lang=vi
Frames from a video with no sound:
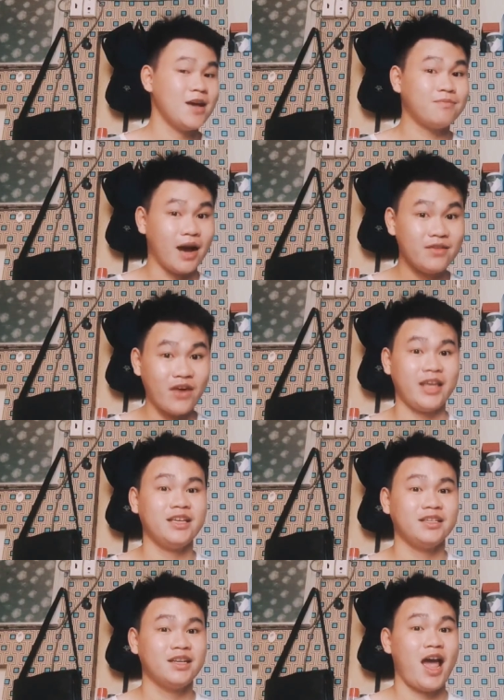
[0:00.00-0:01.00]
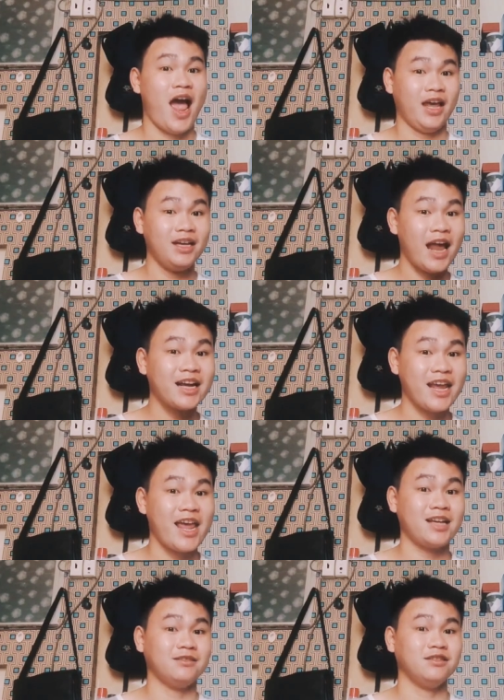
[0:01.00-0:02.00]
Bởi vậy hãy lắng
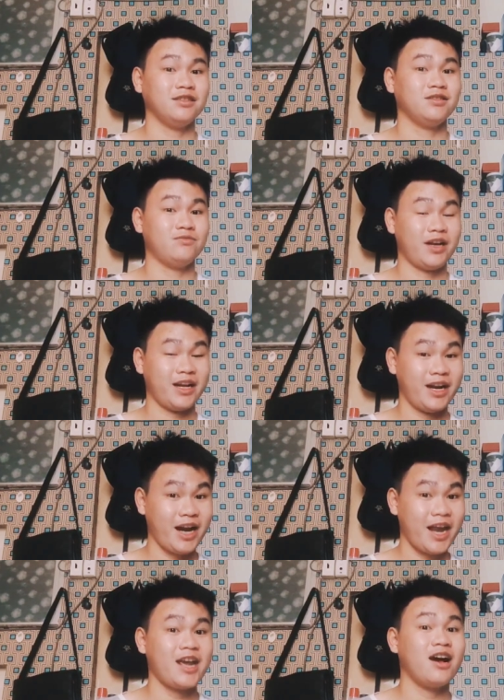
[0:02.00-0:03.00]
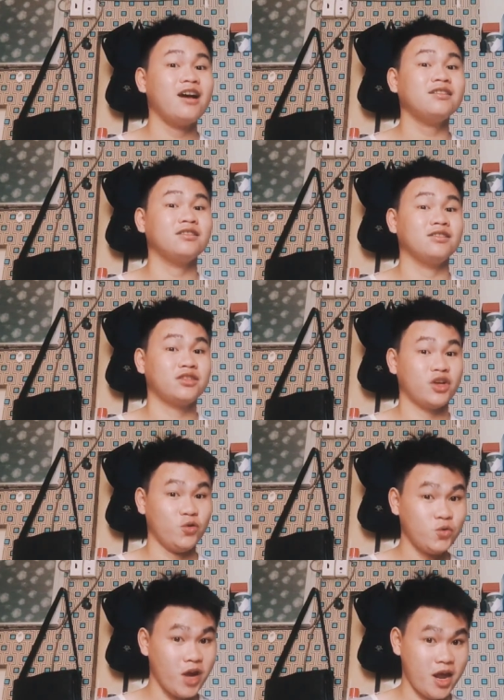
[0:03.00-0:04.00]
nghe Cường và nghe hết chủ
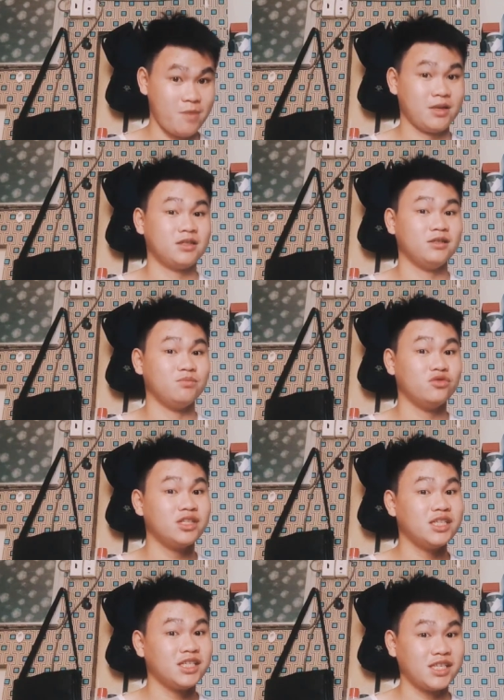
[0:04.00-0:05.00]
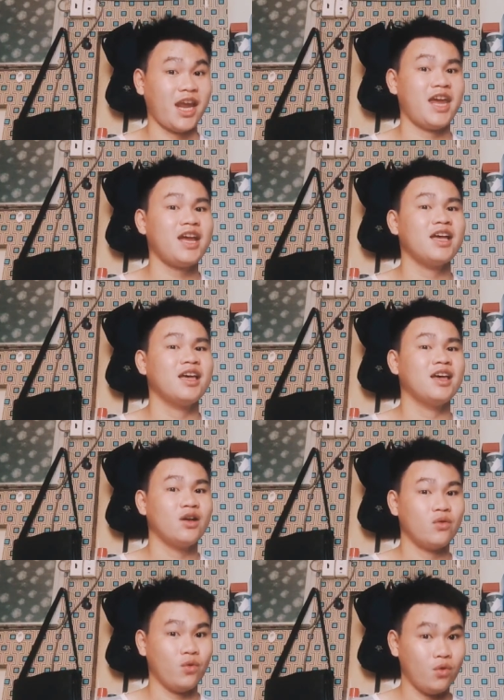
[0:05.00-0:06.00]
đề mà Cường muốn chia sẻ
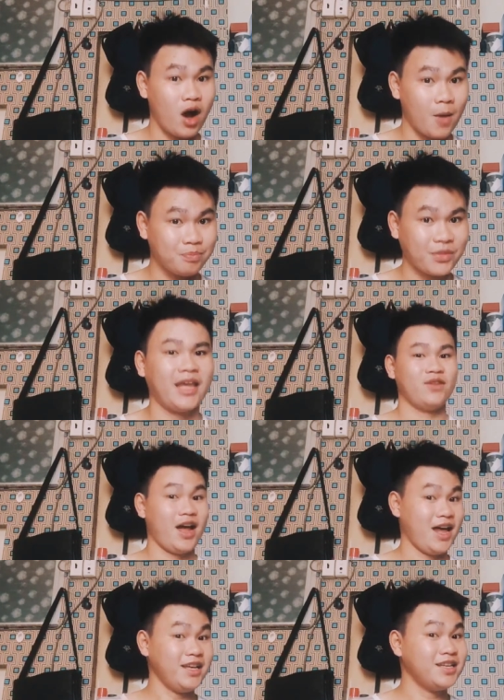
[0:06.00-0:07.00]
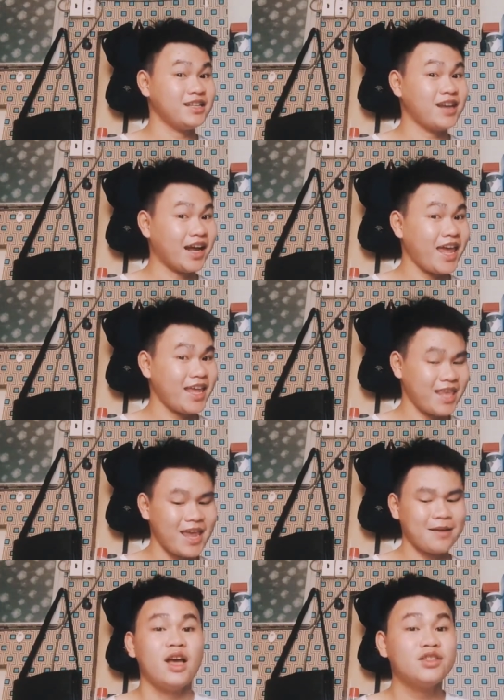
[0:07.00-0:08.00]
của hôm nay, hãy lắng nghe
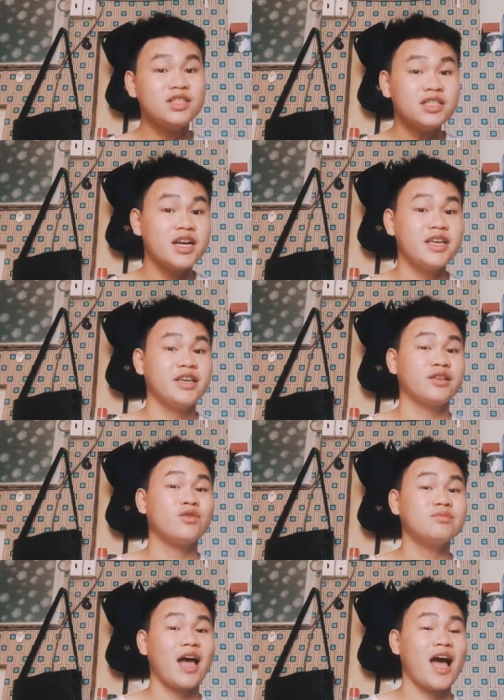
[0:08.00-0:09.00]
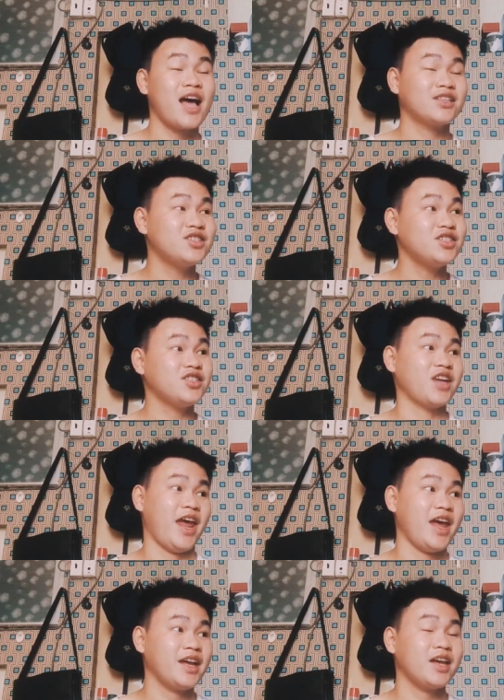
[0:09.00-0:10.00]
nhé. Trước khi chúng ta chia
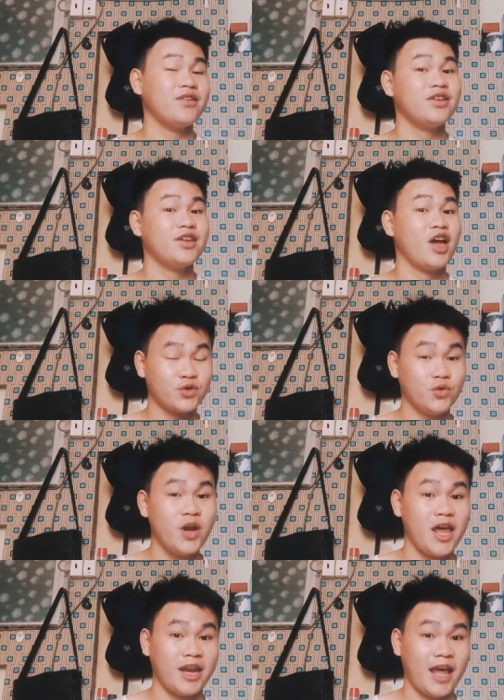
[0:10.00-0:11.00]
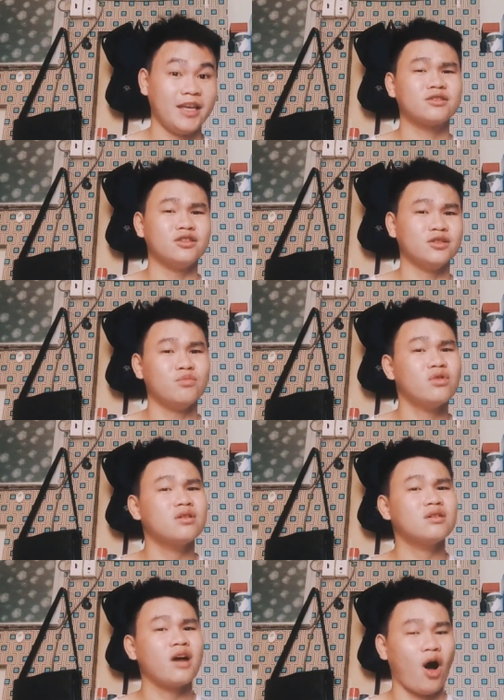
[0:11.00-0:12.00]
sẻ cái chủ đề này, Cường
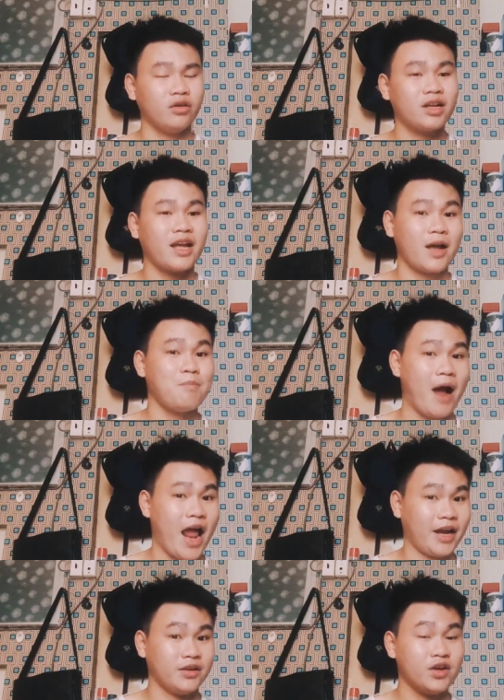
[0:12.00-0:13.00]
muốn hỏi tất cả các bạn